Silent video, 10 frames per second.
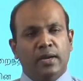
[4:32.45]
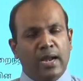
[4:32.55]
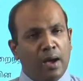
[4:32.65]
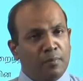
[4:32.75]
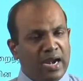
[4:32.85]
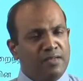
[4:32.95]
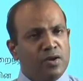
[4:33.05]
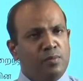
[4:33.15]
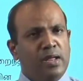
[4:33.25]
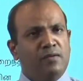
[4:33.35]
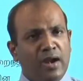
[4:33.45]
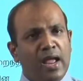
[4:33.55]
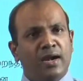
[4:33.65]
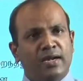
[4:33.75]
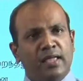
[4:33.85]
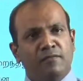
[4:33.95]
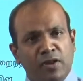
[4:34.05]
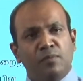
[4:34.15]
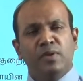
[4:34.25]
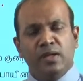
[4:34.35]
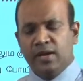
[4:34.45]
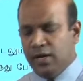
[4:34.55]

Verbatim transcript: நாம் அனைவருமே விளையாட்டை விரும்பி